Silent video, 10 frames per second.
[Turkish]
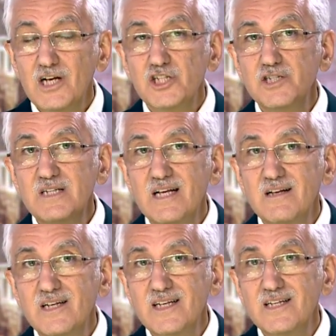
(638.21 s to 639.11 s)
Şimdi
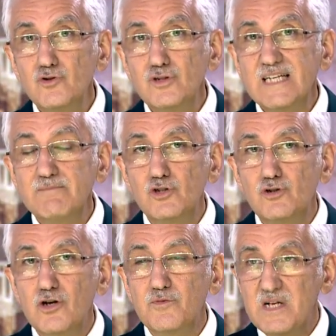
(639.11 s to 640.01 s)
e,
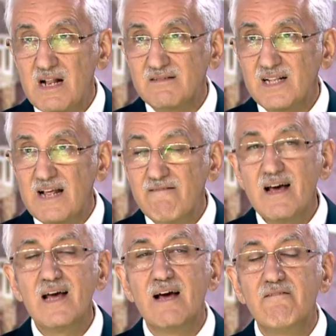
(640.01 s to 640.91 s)
174 milattan
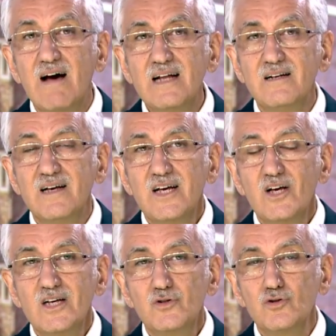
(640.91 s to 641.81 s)
evvel, evvel
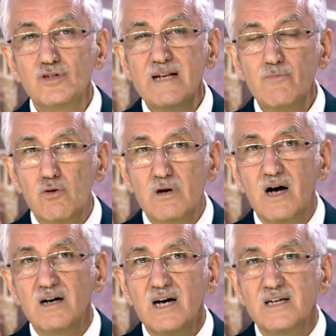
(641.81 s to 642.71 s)
Türklerin büyük
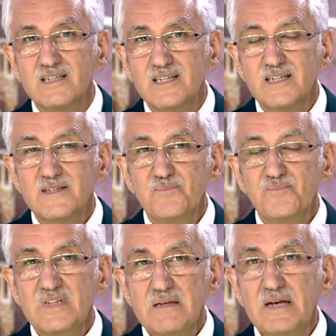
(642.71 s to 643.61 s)
hakanı
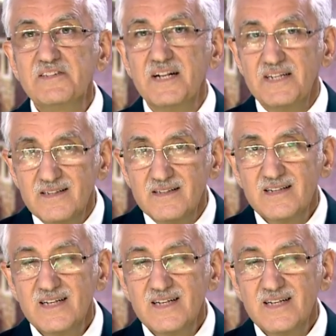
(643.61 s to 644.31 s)
Mete'nin